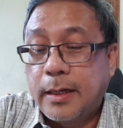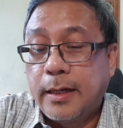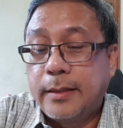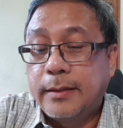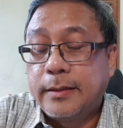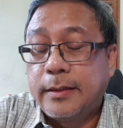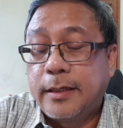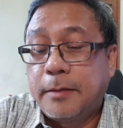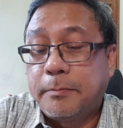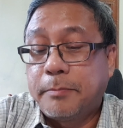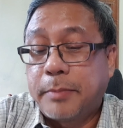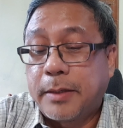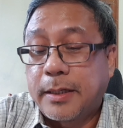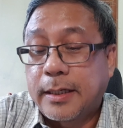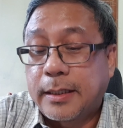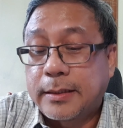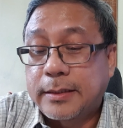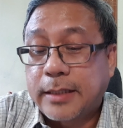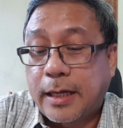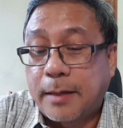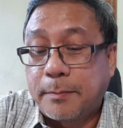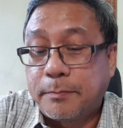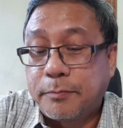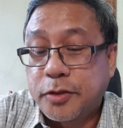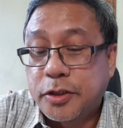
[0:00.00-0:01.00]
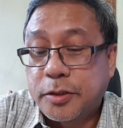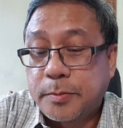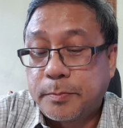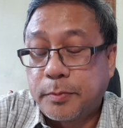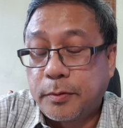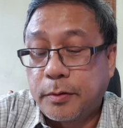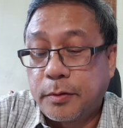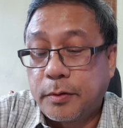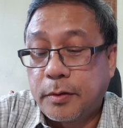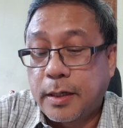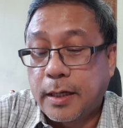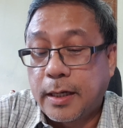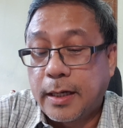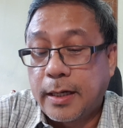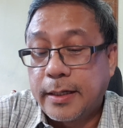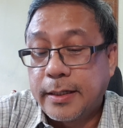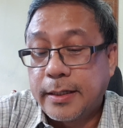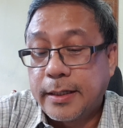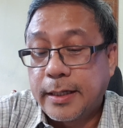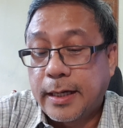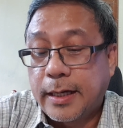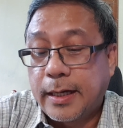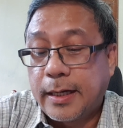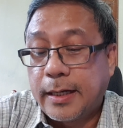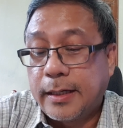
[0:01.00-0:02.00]
And then pagkatapos po
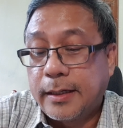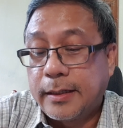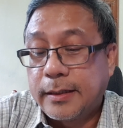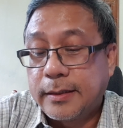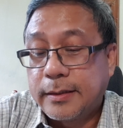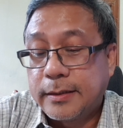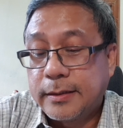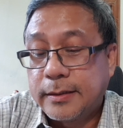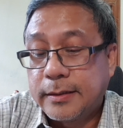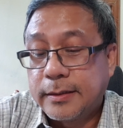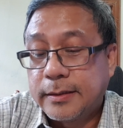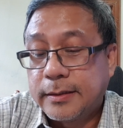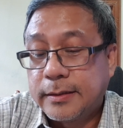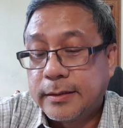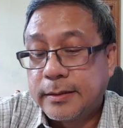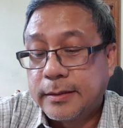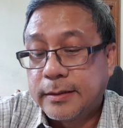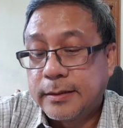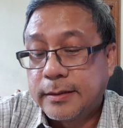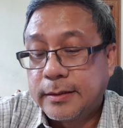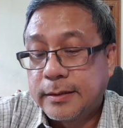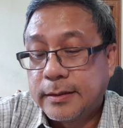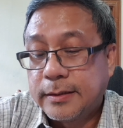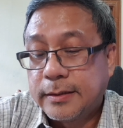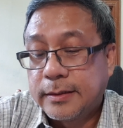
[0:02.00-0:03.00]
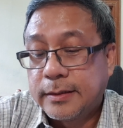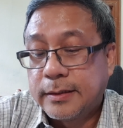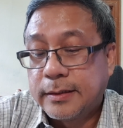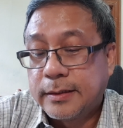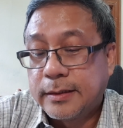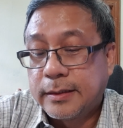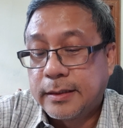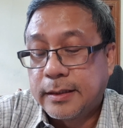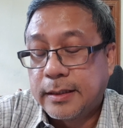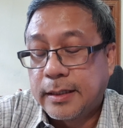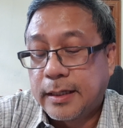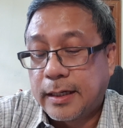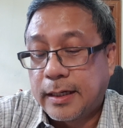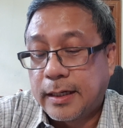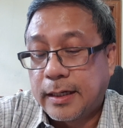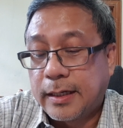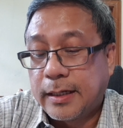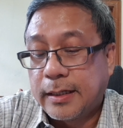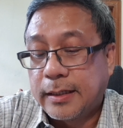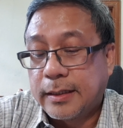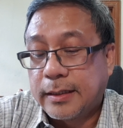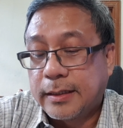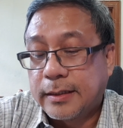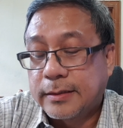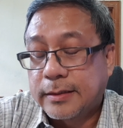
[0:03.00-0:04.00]
ay uh,
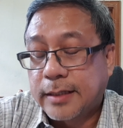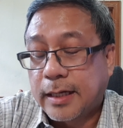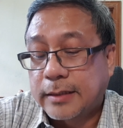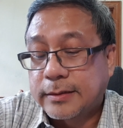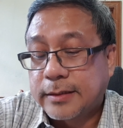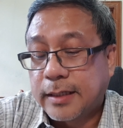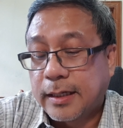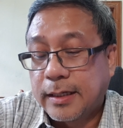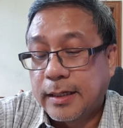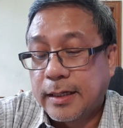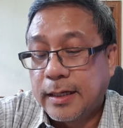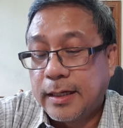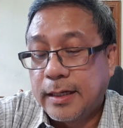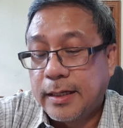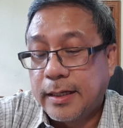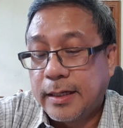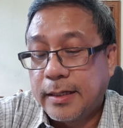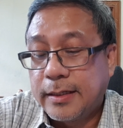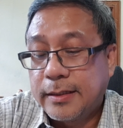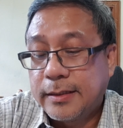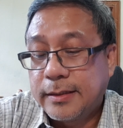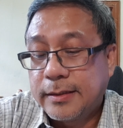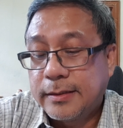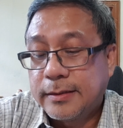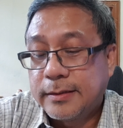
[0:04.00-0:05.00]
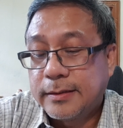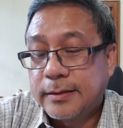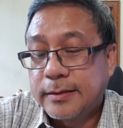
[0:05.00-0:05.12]
uh, tatanggalin.